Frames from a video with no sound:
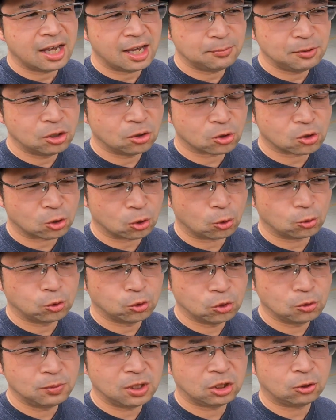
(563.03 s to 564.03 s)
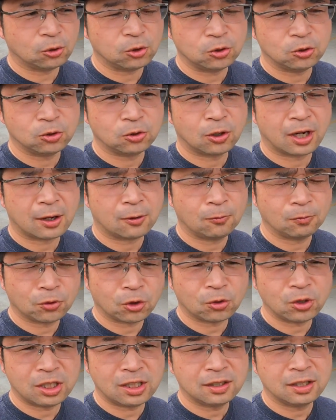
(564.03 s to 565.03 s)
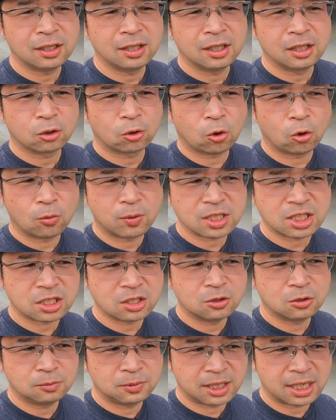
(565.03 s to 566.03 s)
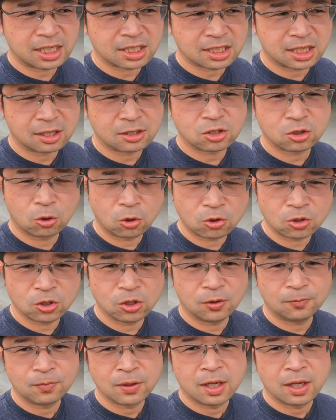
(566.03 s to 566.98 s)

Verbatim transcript: エビのその風味というのが本当に香ばしい風味がしてすごく